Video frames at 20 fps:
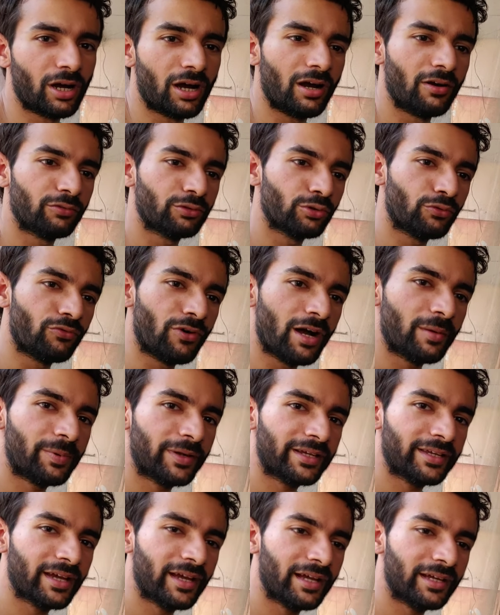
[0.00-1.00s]
ठीक है तो वहां
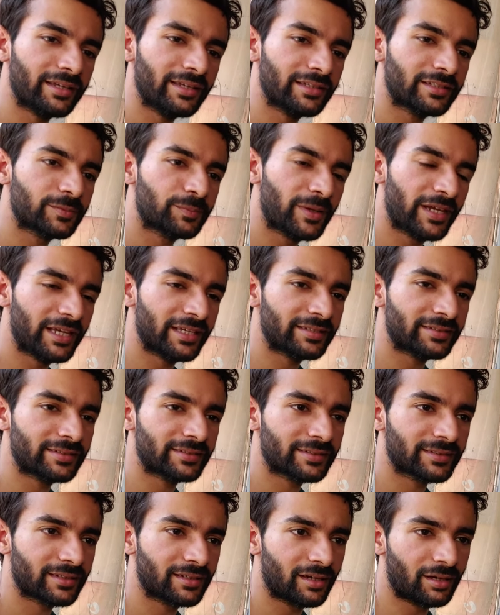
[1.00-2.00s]
पे क्या है कि स्पेस
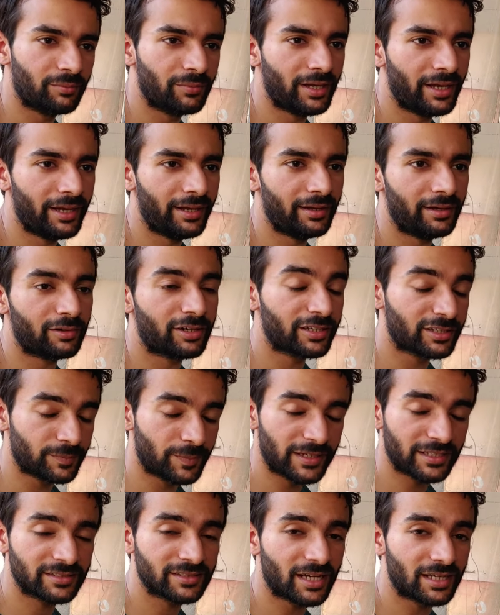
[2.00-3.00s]
कम है कि
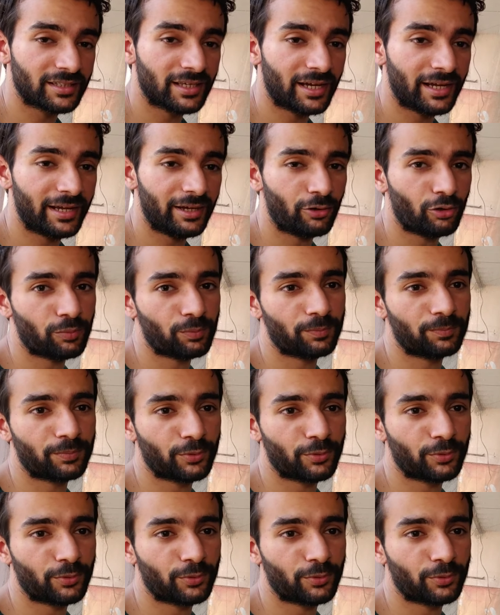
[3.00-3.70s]
स्पेस ज्यादा है और